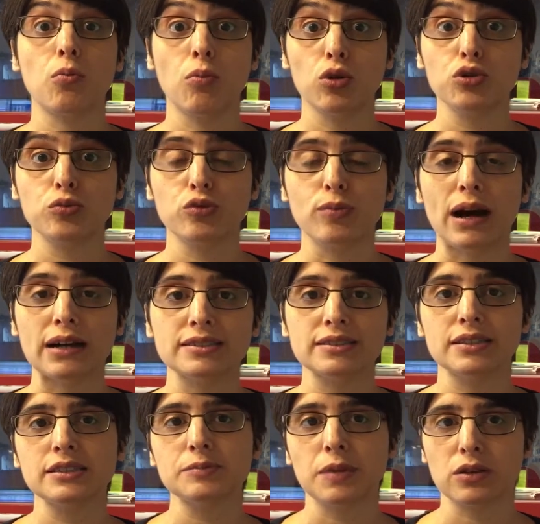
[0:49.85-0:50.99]
molto più
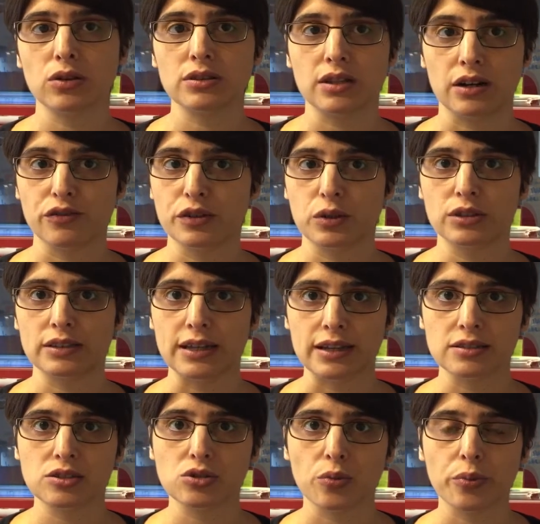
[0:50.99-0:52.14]
bassi rispetto al traffico da
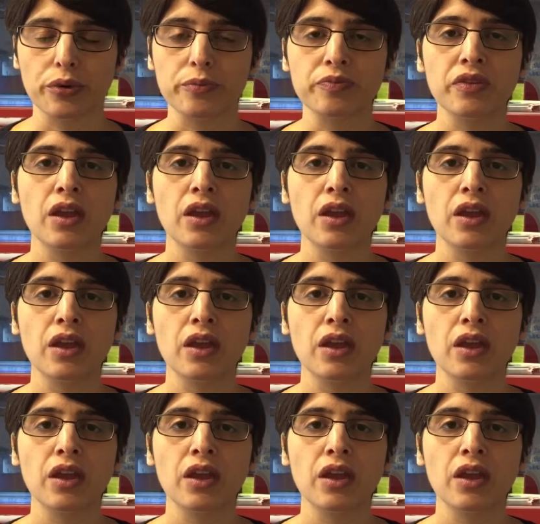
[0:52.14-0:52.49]
desktop.